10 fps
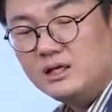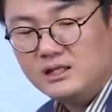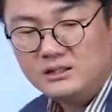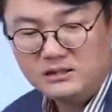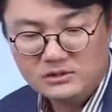
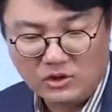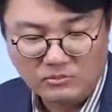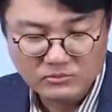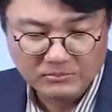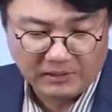이를
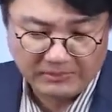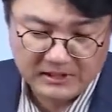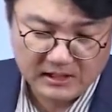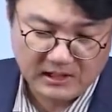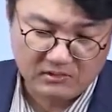전문
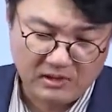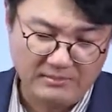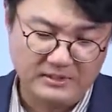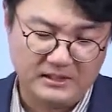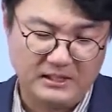법칙이라고
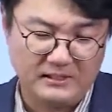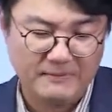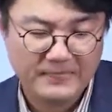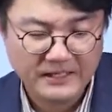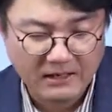합니다.
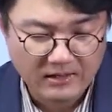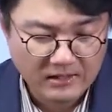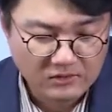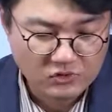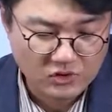
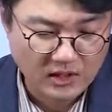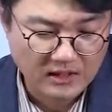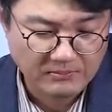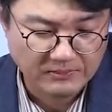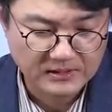예외를
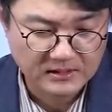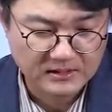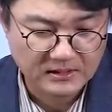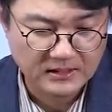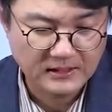규정하는
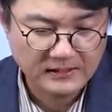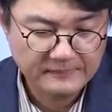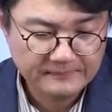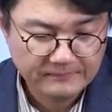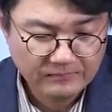법칙들
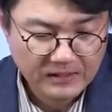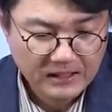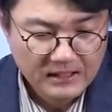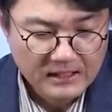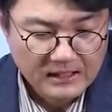
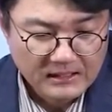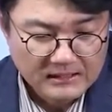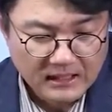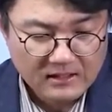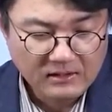
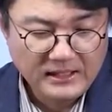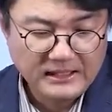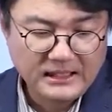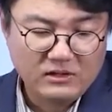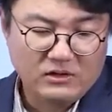자 그런데
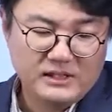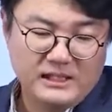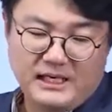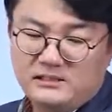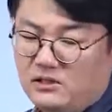이제
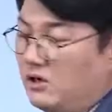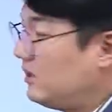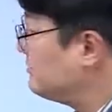여기에서